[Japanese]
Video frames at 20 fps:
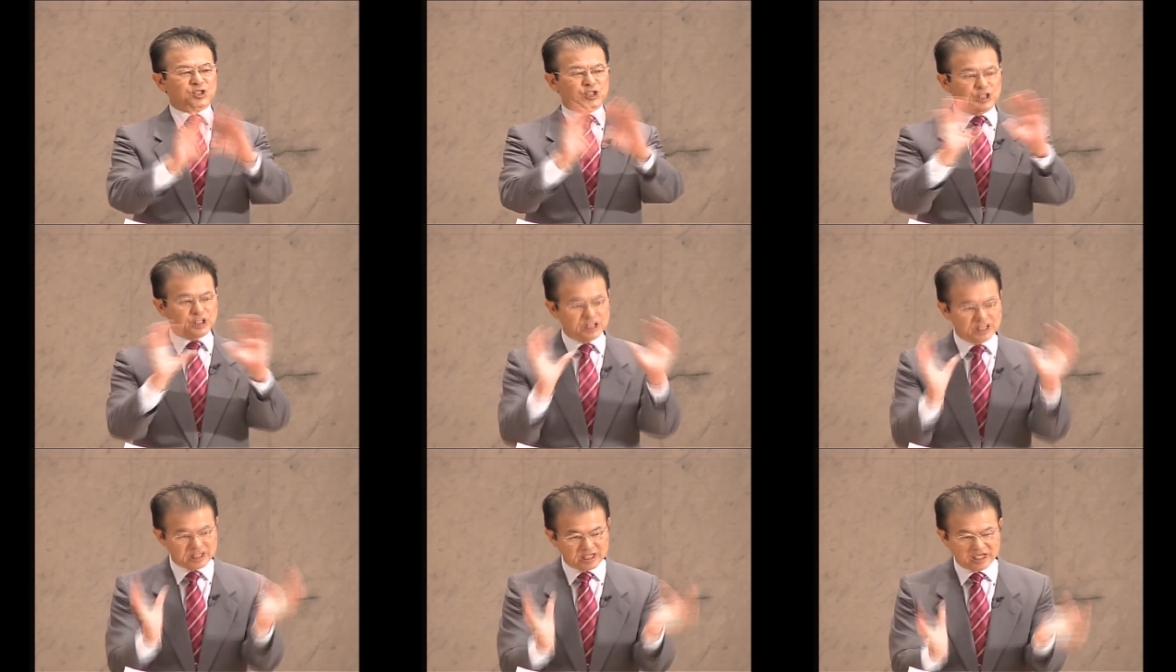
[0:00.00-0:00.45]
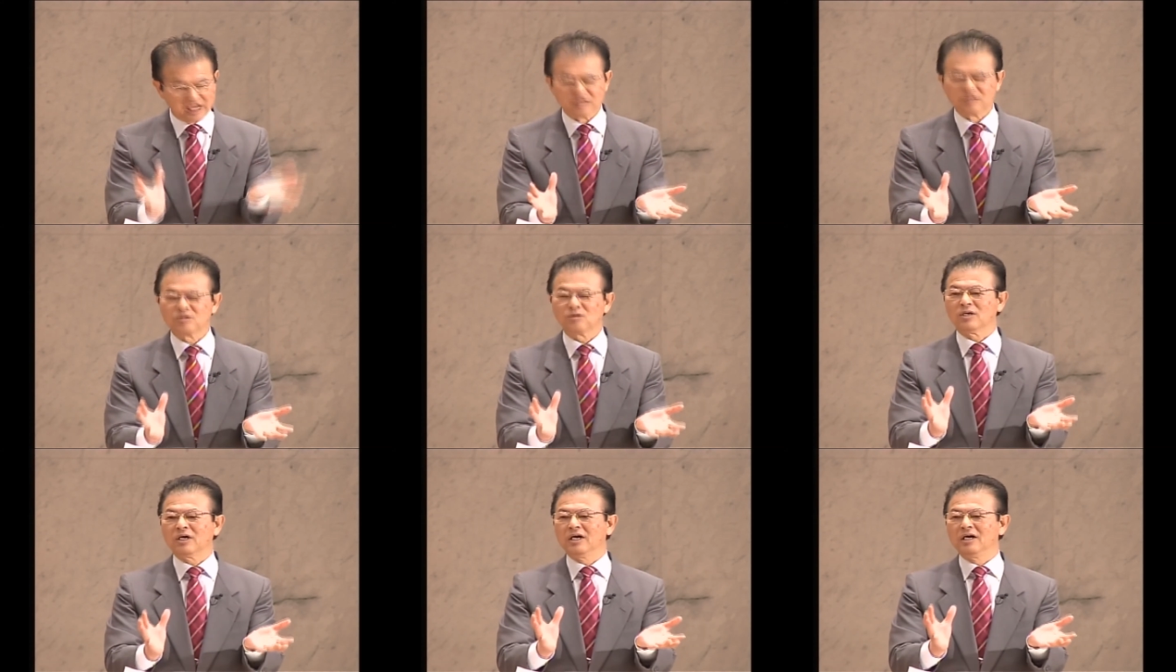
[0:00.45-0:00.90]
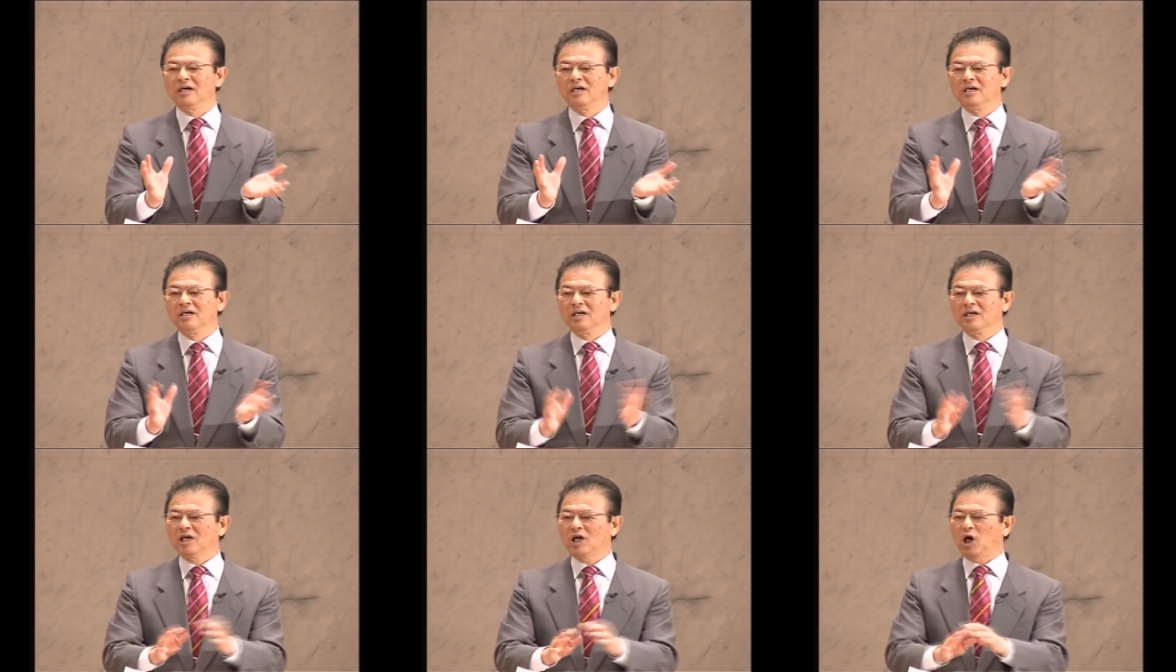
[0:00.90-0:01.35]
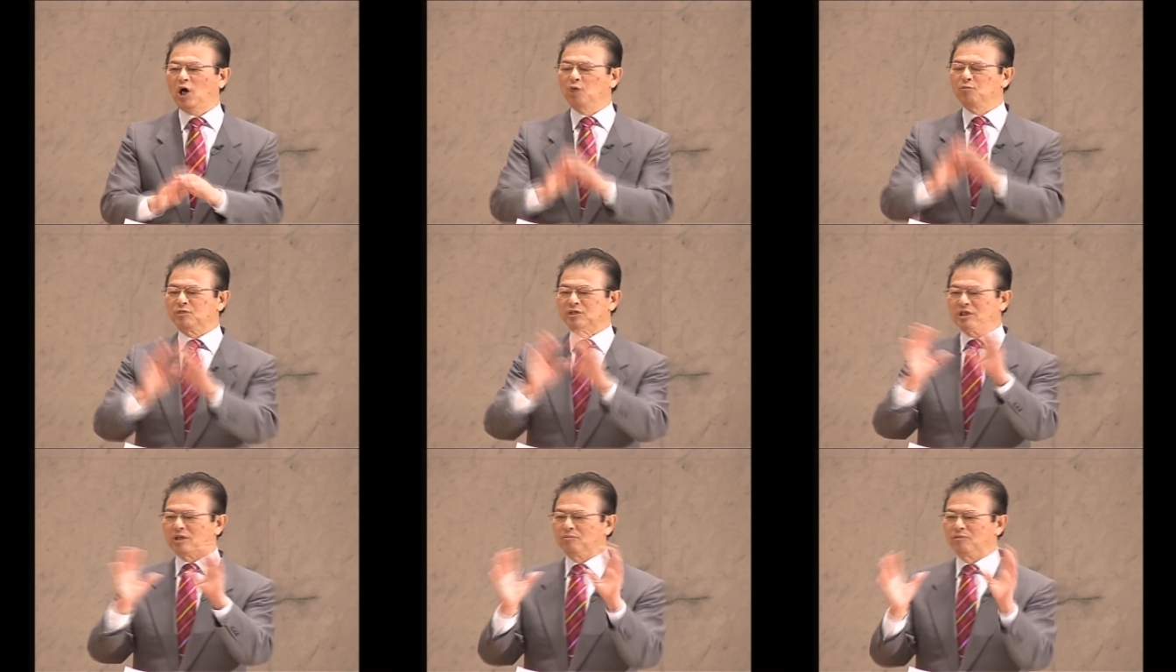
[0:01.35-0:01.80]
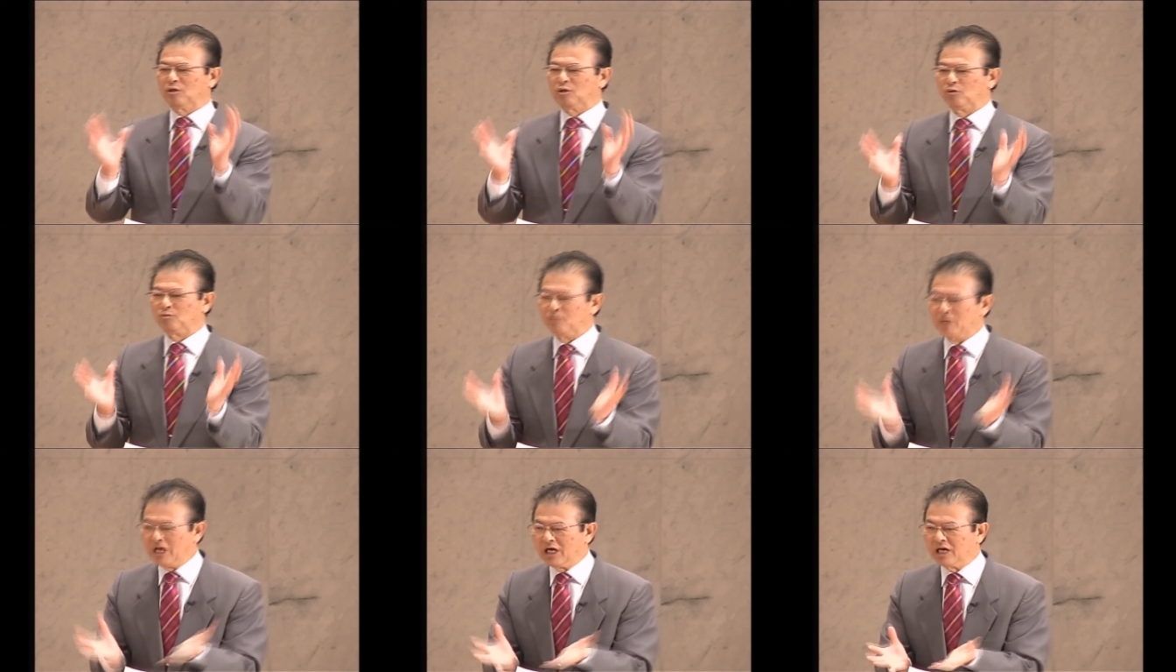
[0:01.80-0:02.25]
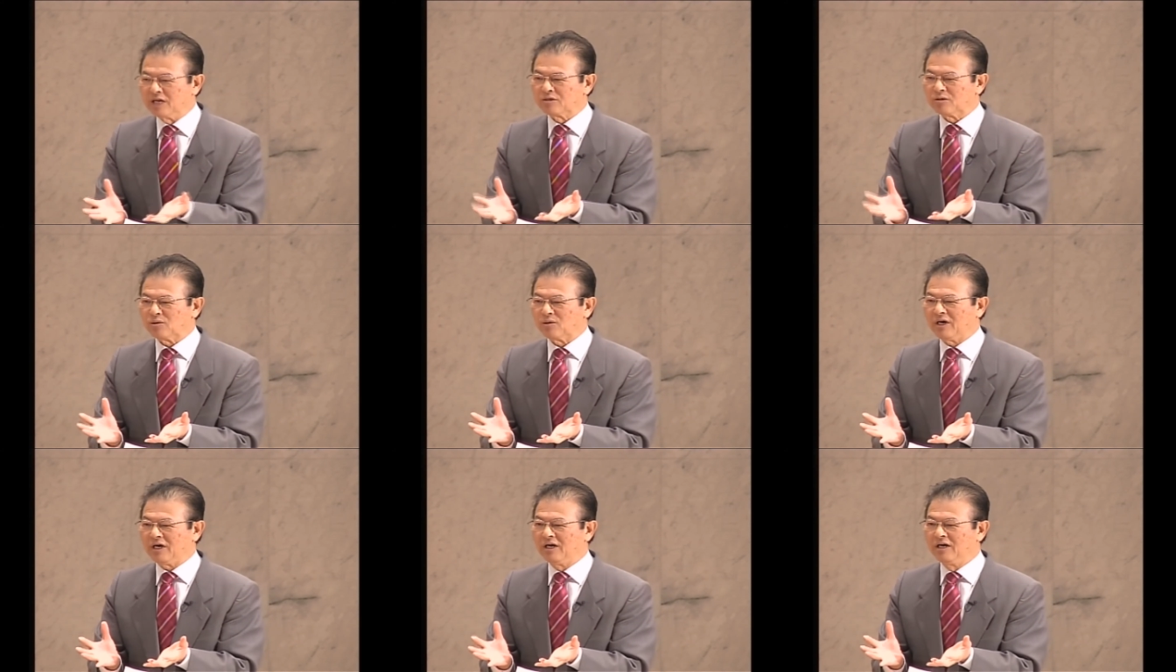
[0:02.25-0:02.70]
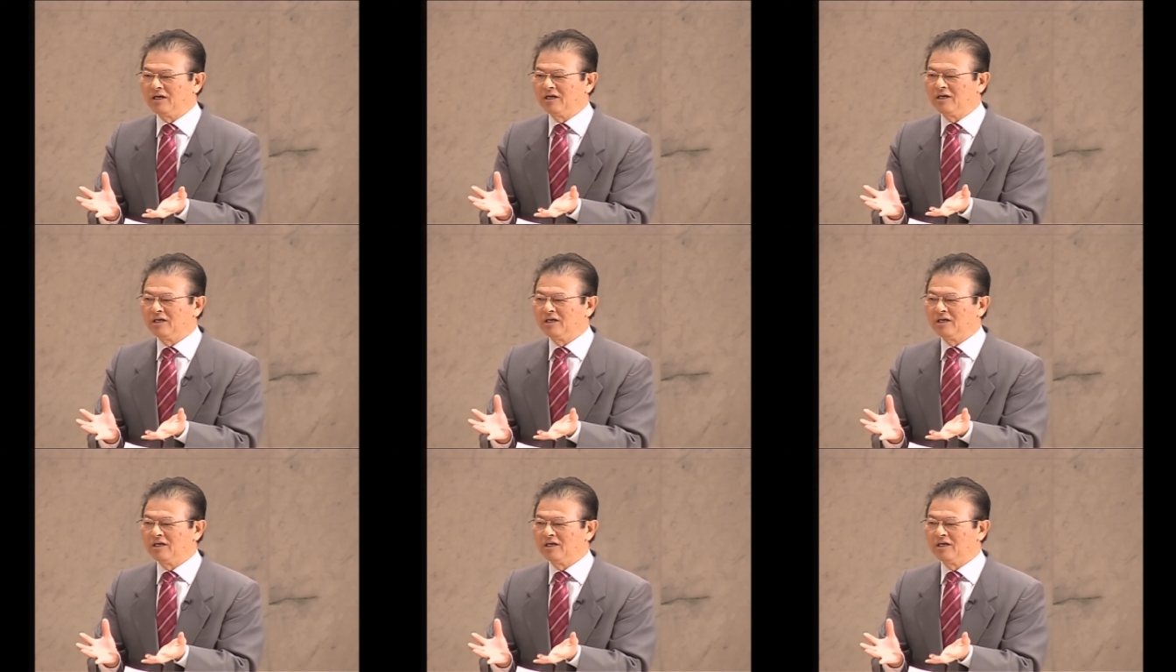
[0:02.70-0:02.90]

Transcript: 神殿とか、神様の宮とか、